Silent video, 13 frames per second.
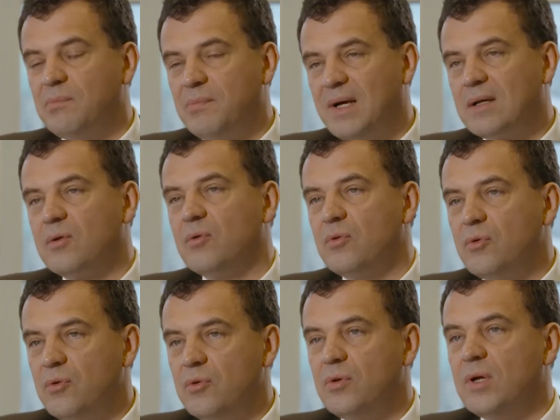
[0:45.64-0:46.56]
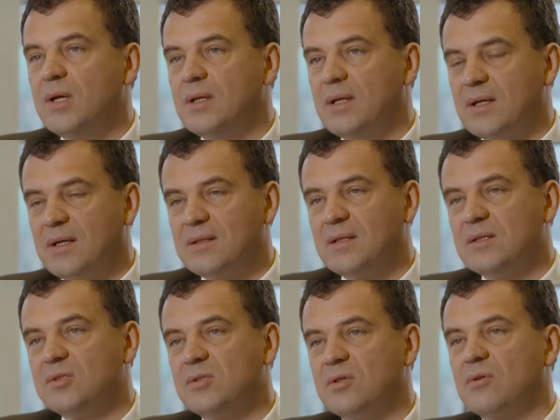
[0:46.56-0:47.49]
pas connu de
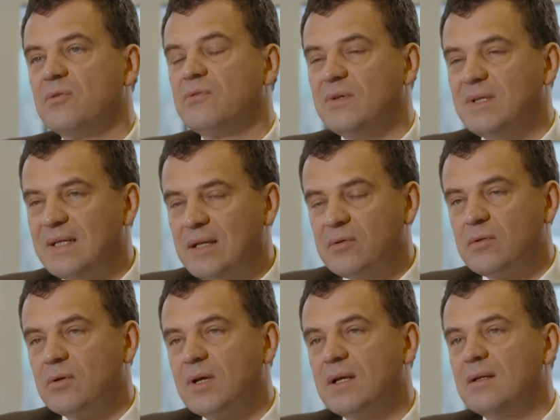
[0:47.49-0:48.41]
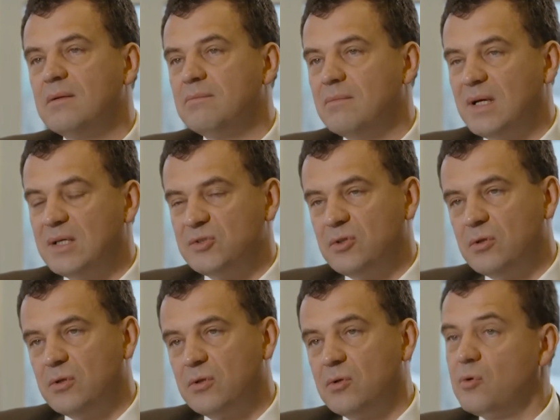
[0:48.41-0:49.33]
catastrophe naturelle
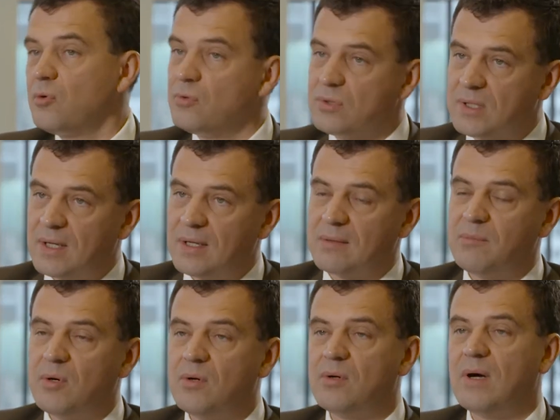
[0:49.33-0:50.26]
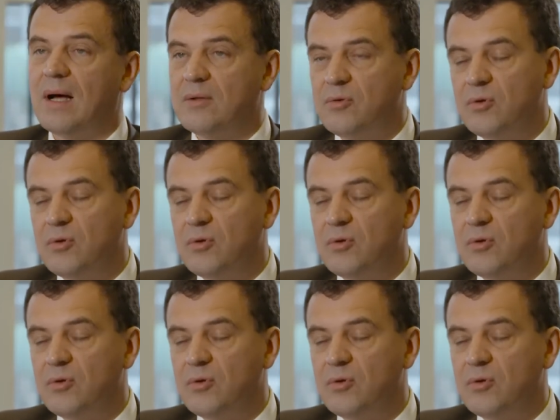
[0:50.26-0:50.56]
majeure, contrairement à